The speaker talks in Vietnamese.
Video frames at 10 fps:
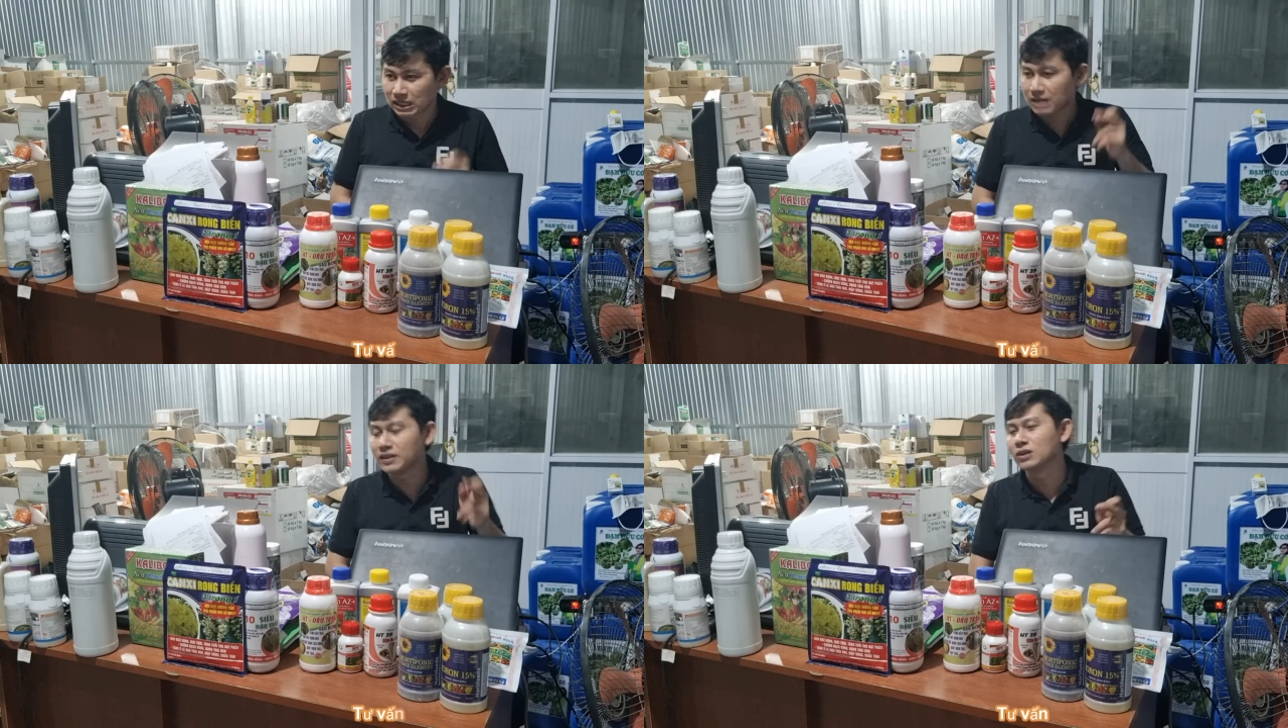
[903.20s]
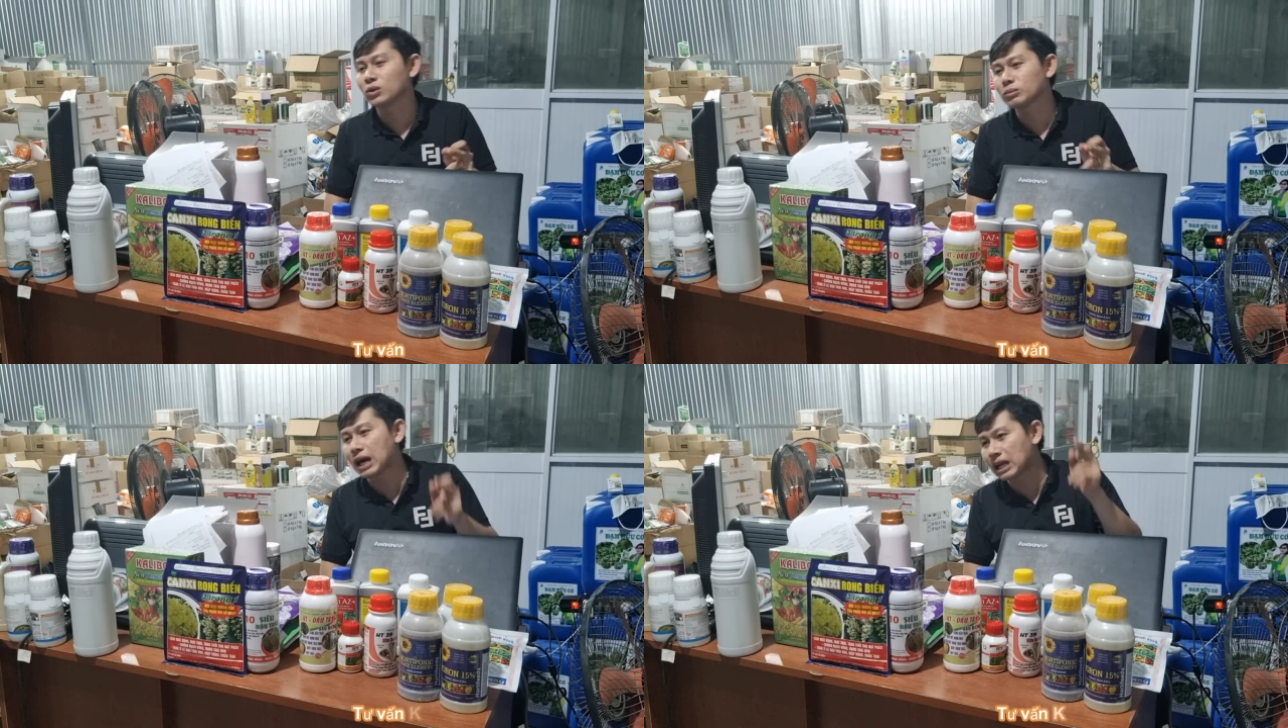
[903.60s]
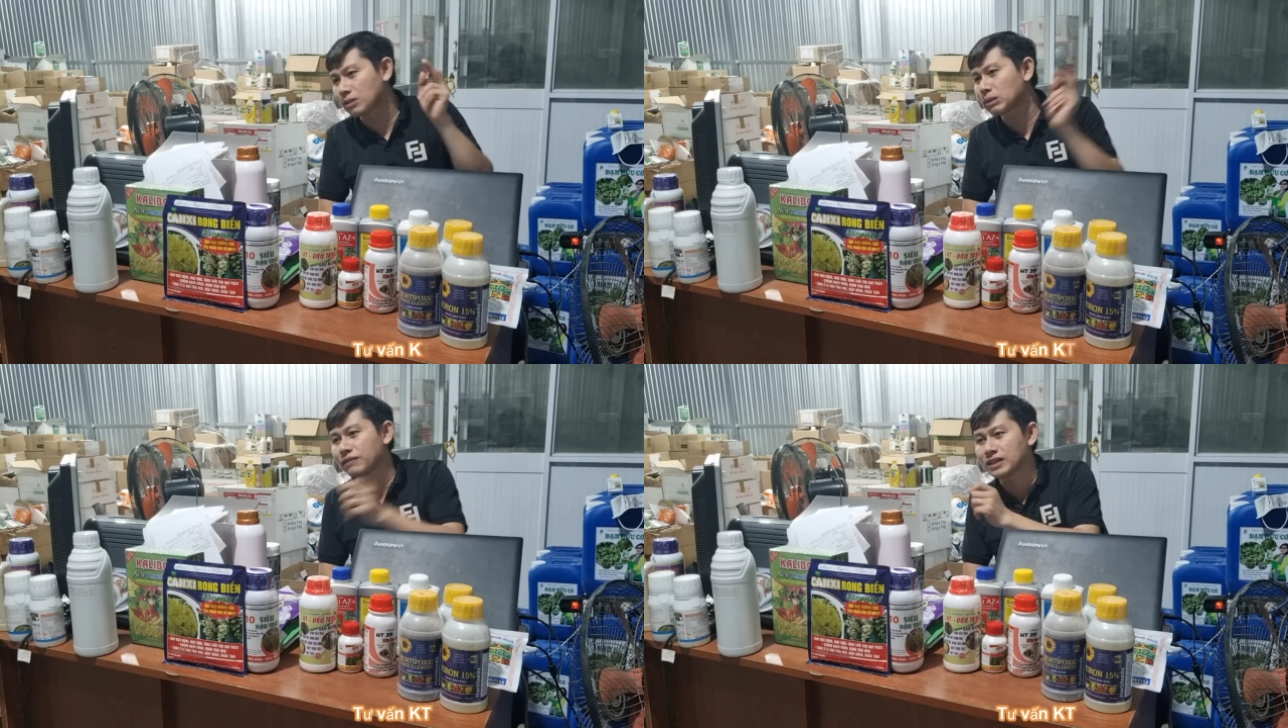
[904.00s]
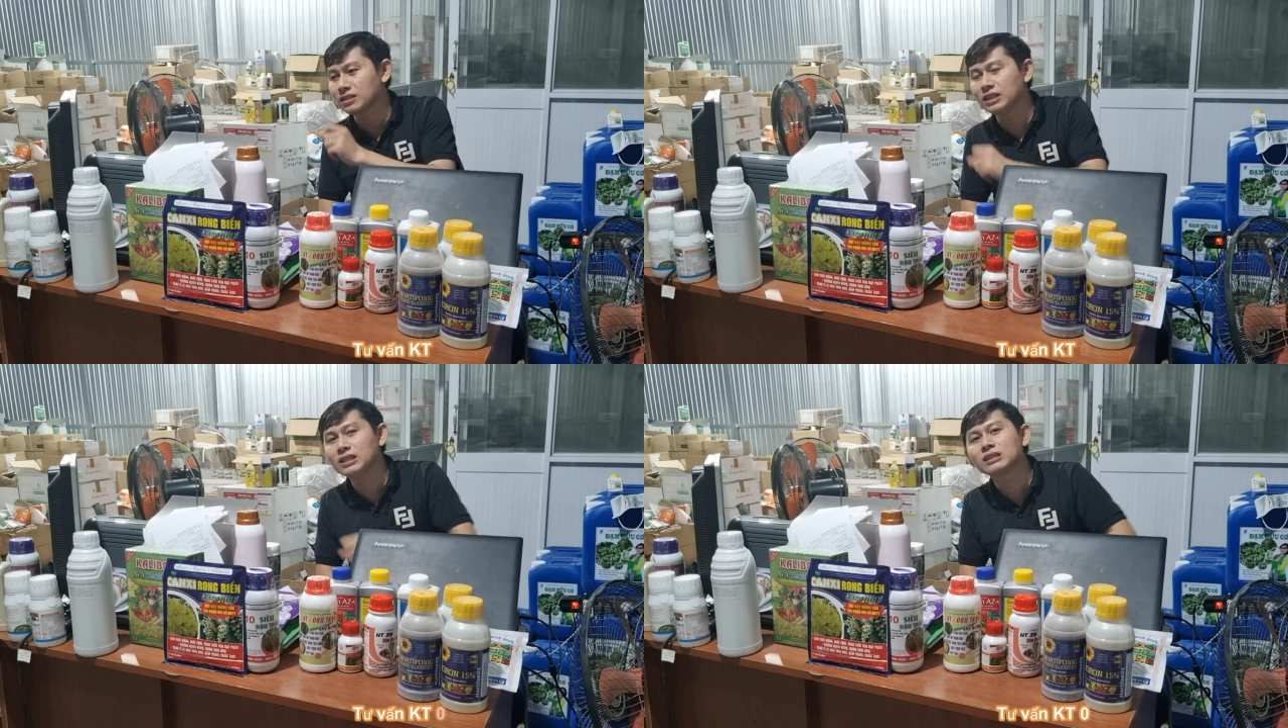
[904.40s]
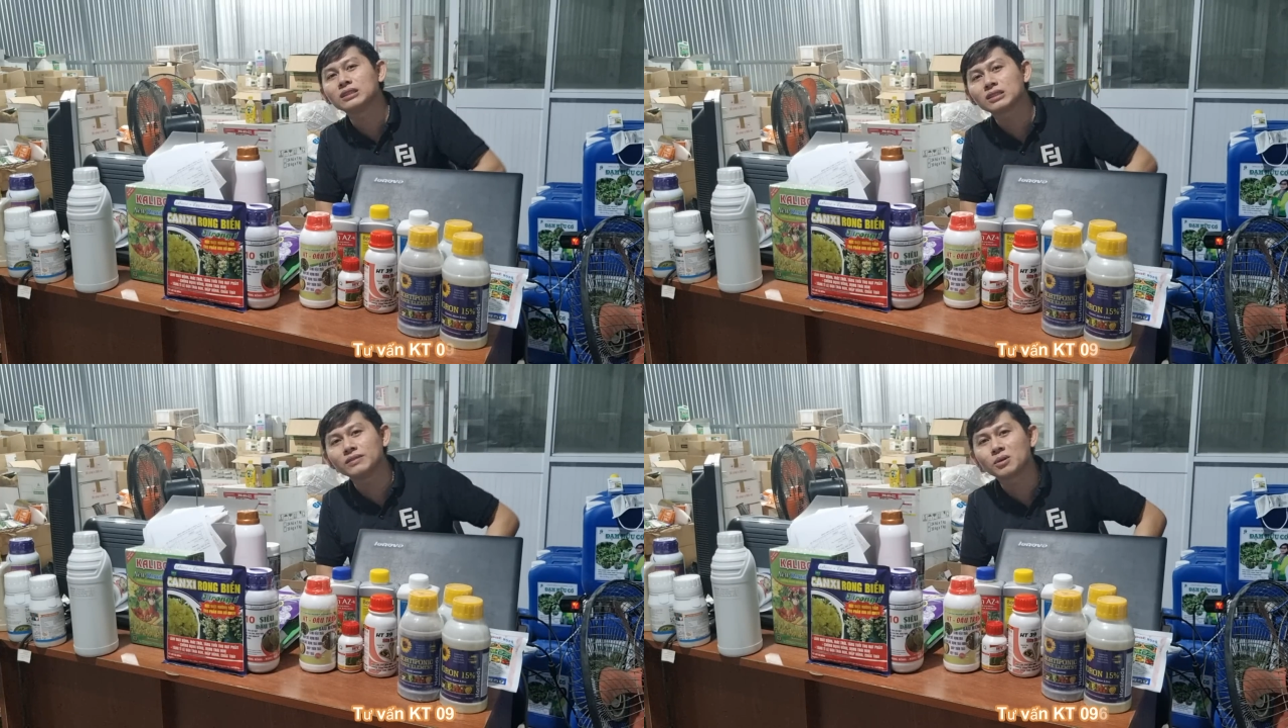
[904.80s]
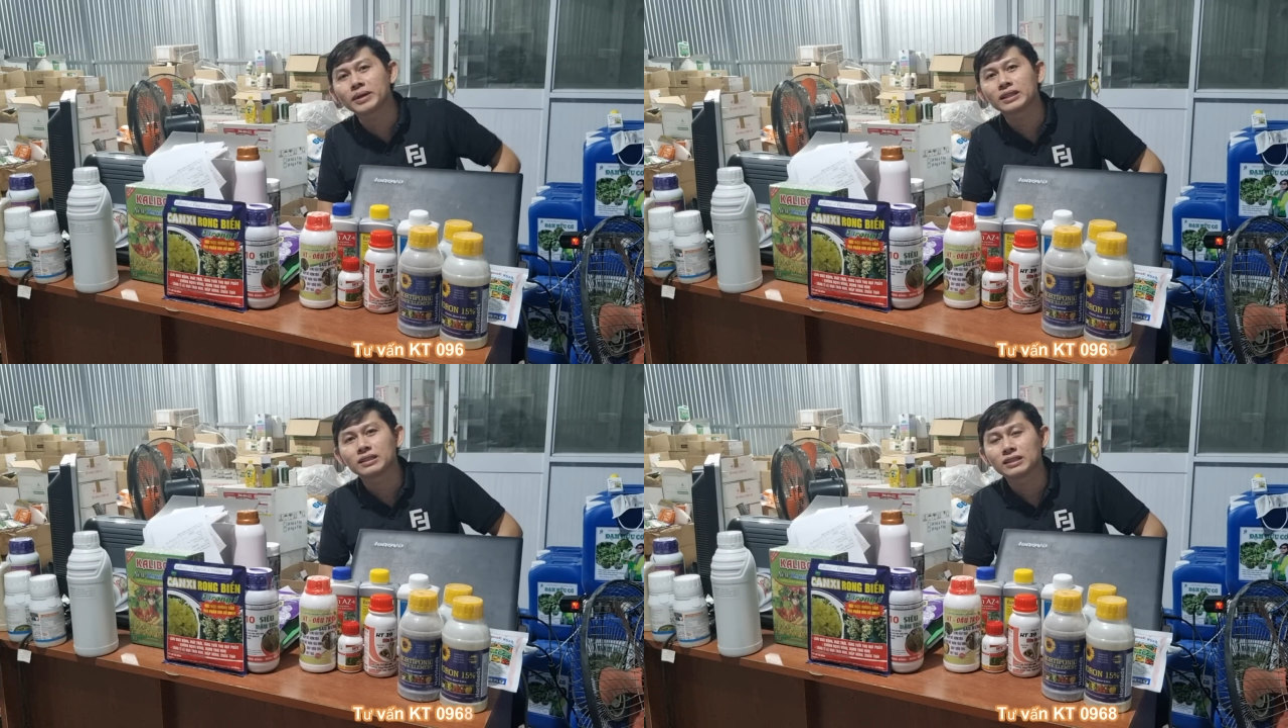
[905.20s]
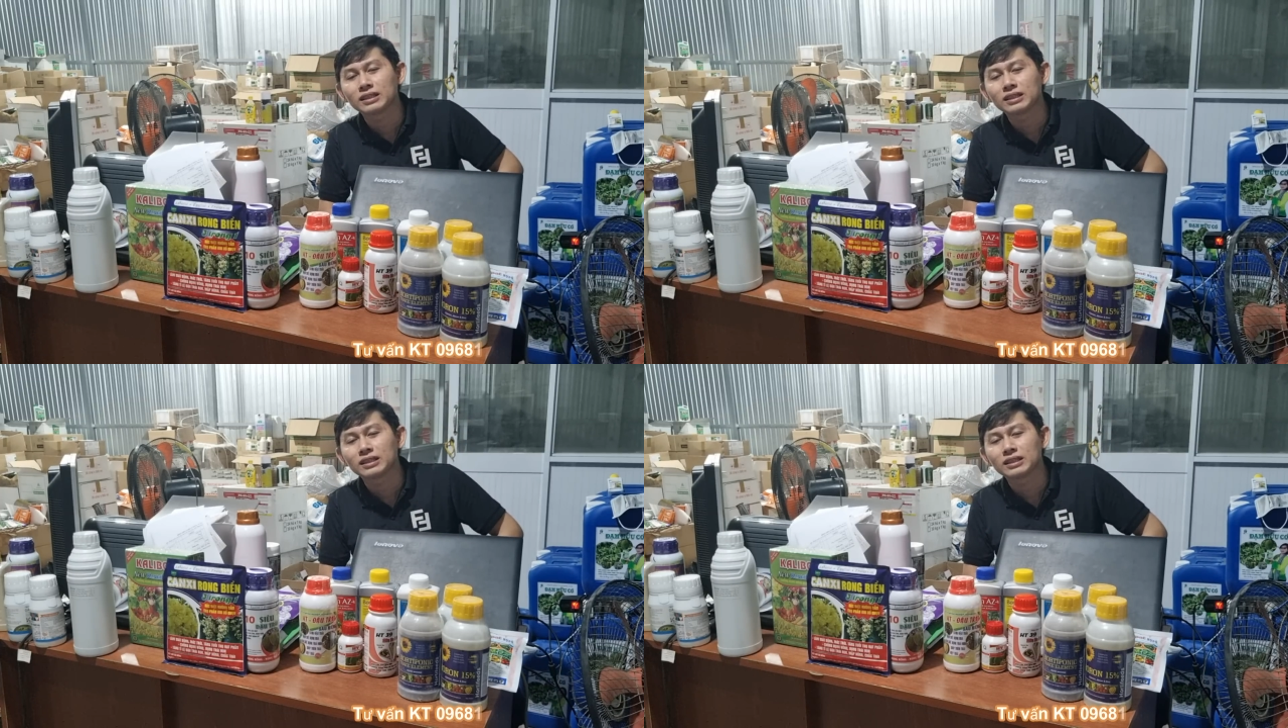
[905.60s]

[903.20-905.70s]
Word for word: Cái vườn của chúng ta là chúng ta phải xử lý được cái vườn của mình,